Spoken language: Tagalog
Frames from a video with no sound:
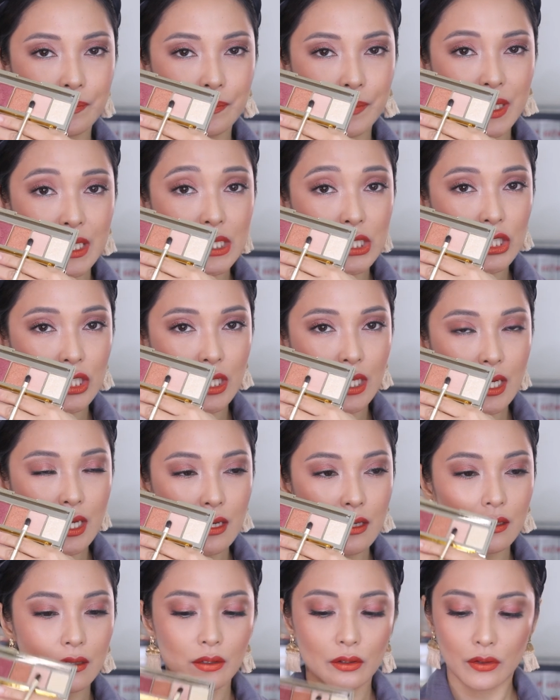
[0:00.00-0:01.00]

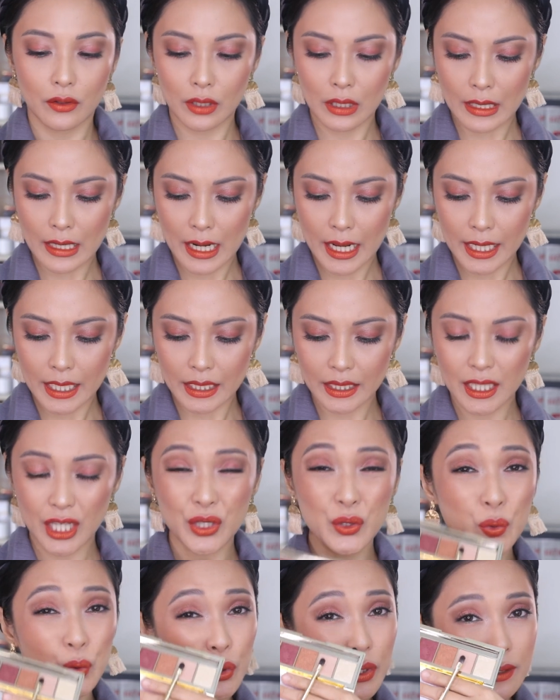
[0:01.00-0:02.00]
peachy or light na
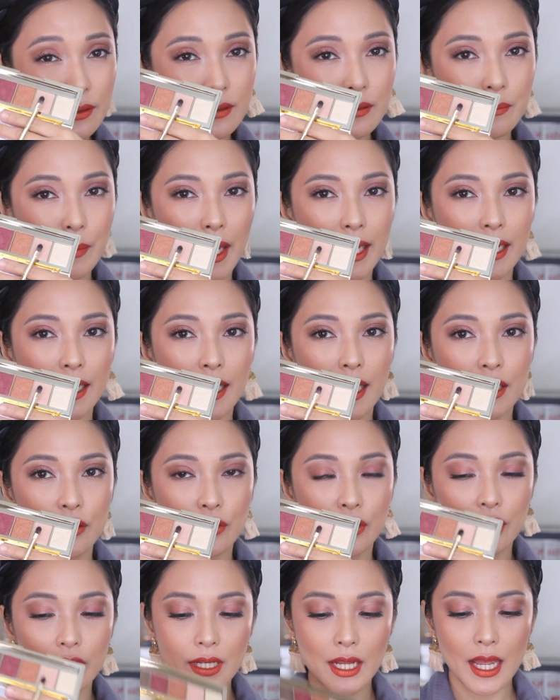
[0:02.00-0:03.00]
nude, parang
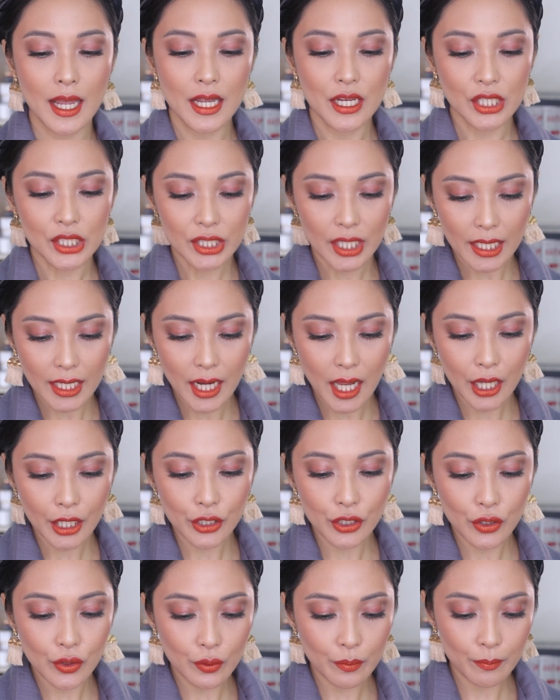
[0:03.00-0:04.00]
ganon. Siya
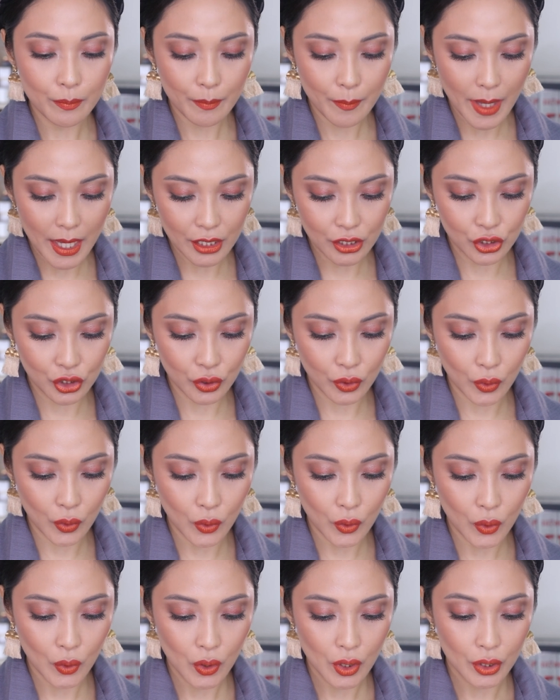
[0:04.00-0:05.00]
lang yung
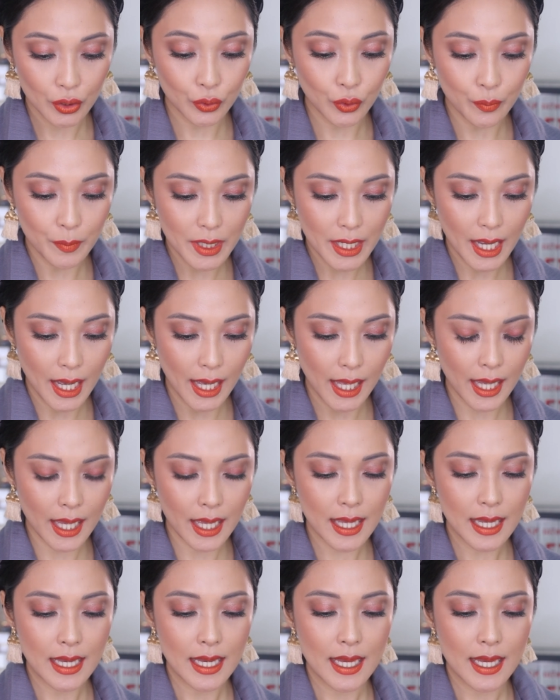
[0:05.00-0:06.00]
medyo
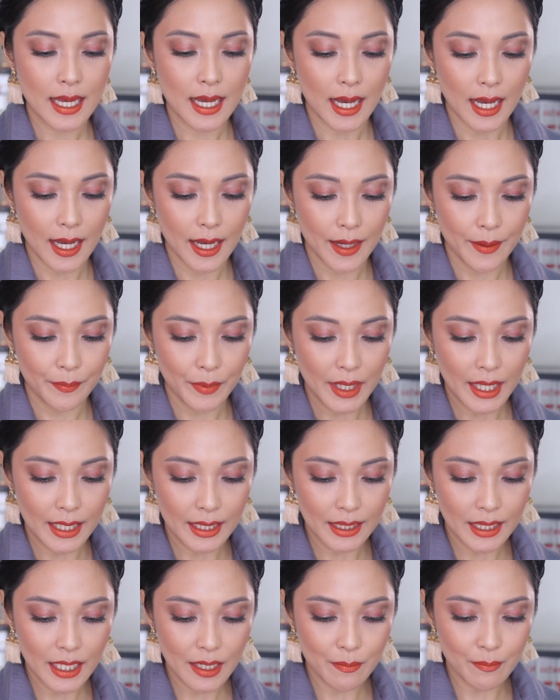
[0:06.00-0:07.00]
tumiha, um,
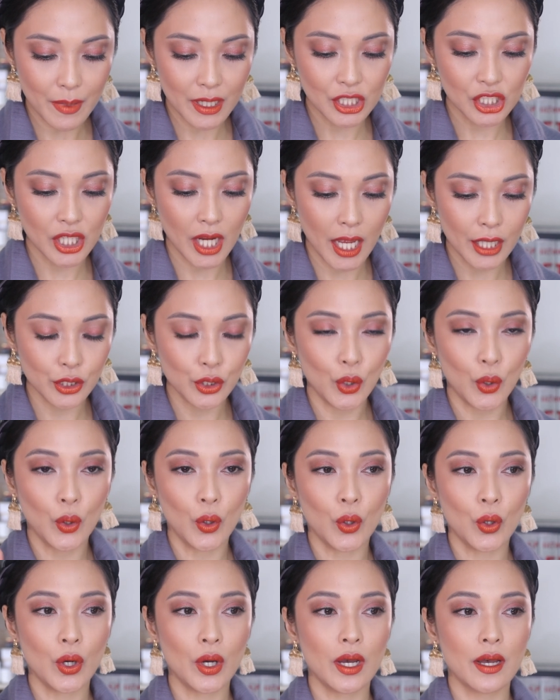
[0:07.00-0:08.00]
hindi
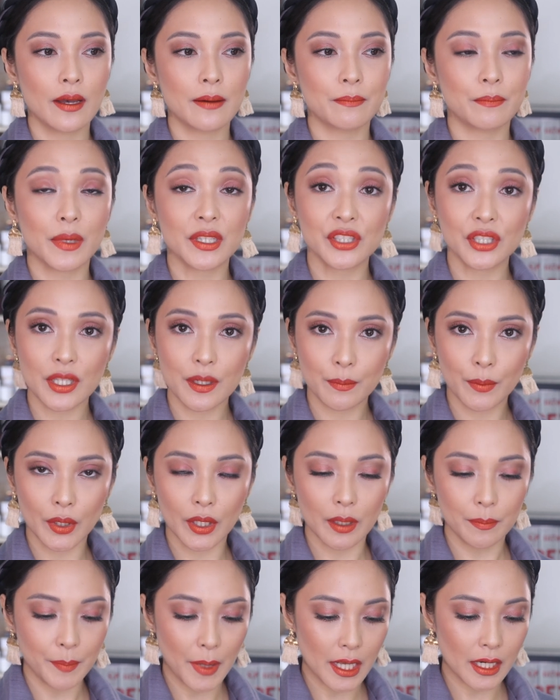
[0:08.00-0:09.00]
masyadong
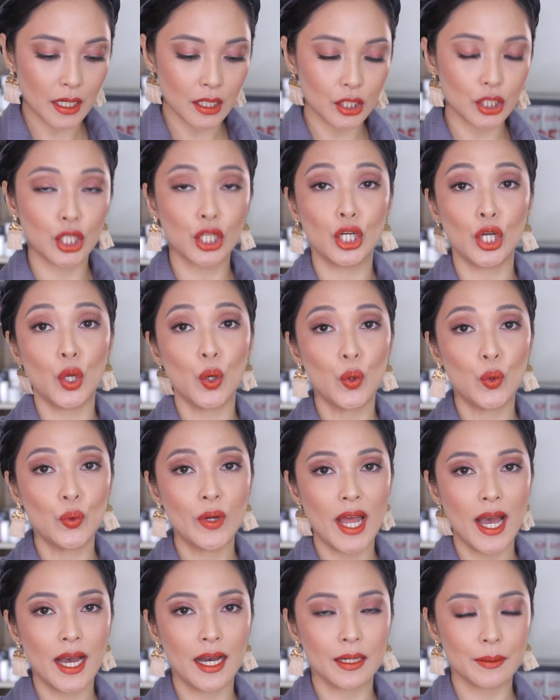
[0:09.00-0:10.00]
ma-shimmer, parang glow
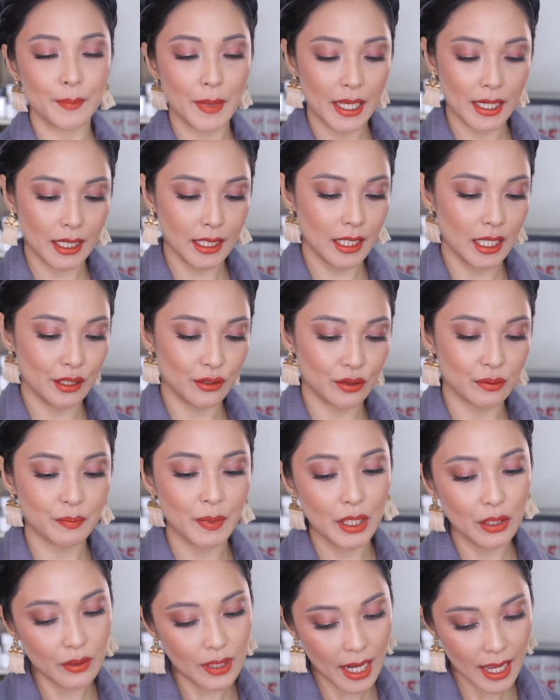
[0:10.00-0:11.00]
lang, parang ganon.
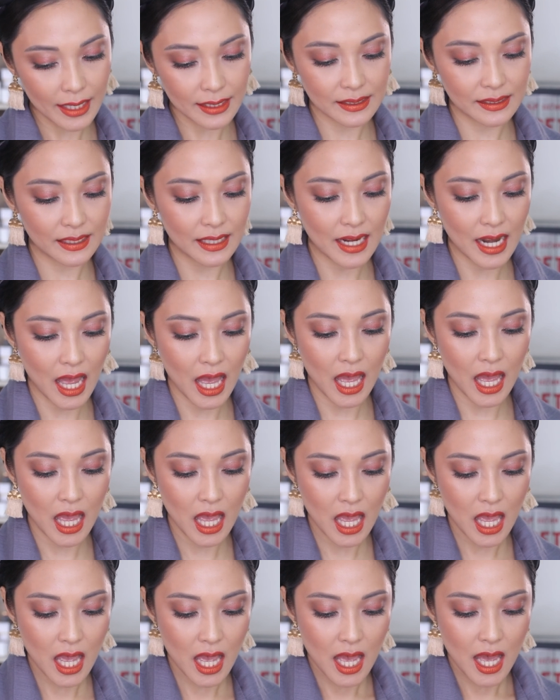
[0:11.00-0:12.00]
Pero lahat sila
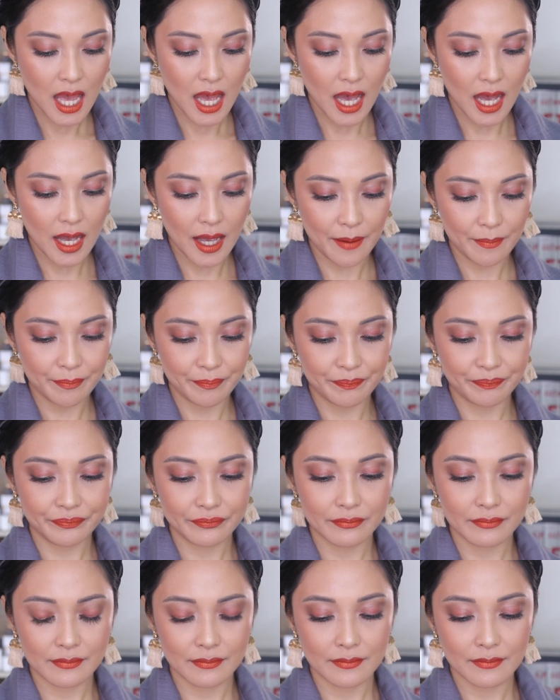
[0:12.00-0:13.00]
um,
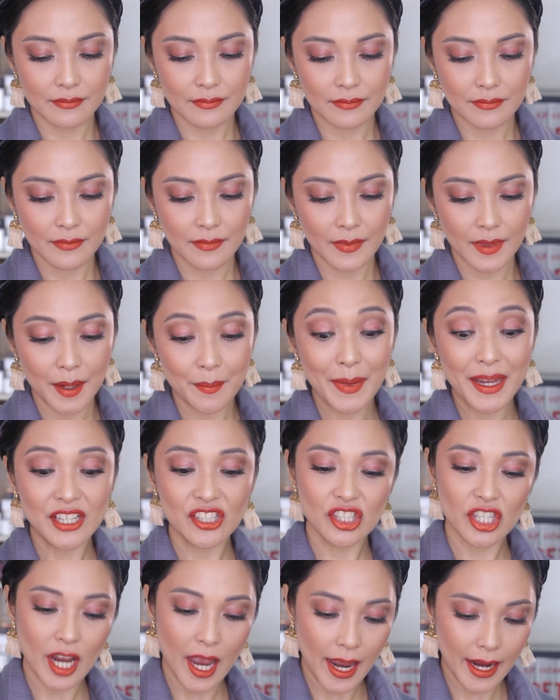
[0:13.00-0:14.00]
may
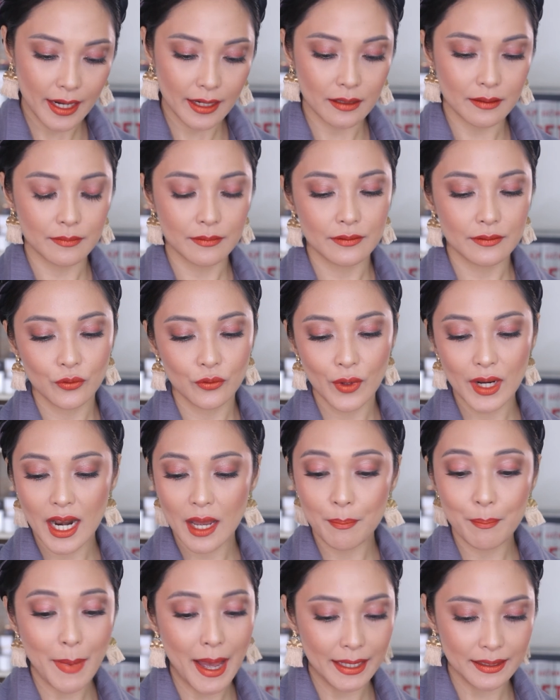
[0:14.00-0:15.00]
shine,
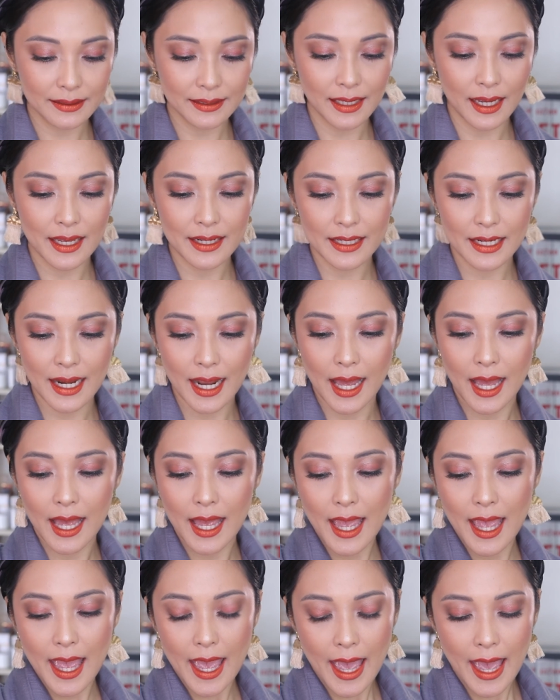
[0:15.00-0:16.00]
walang matte sa kanila.
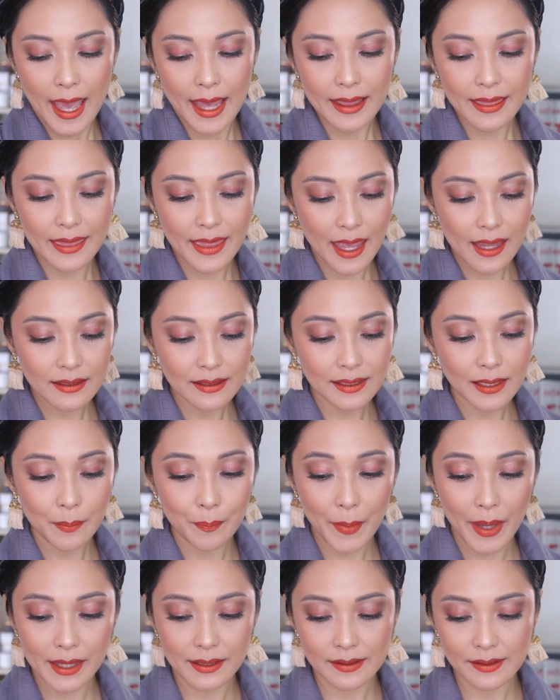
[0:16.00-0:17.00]
And then sa
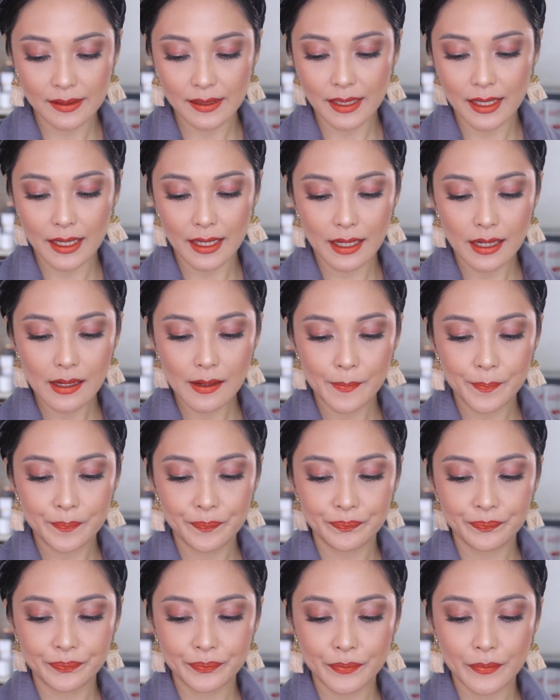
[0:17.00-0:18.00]
pencil,
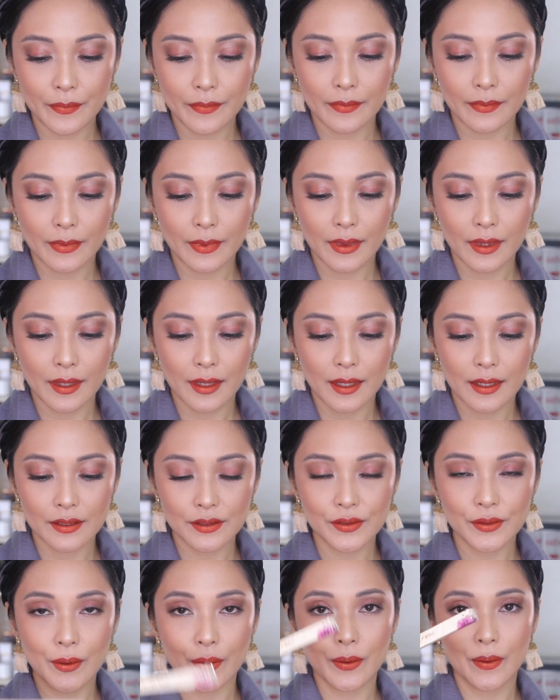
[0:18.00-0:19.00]

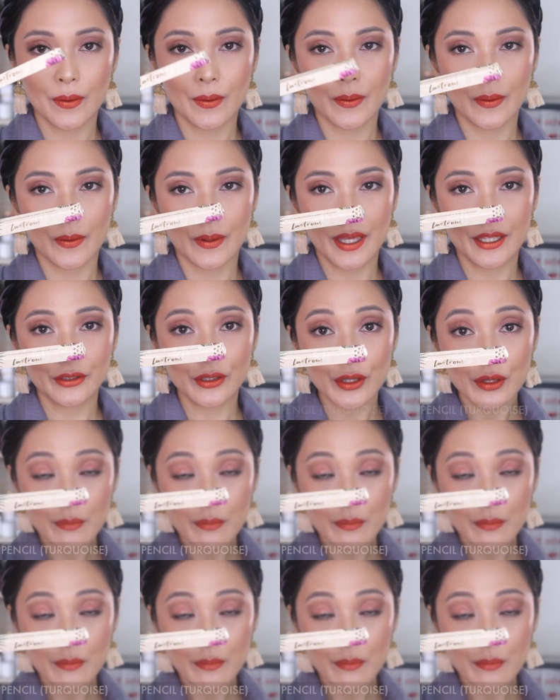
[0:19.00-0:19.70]
so eto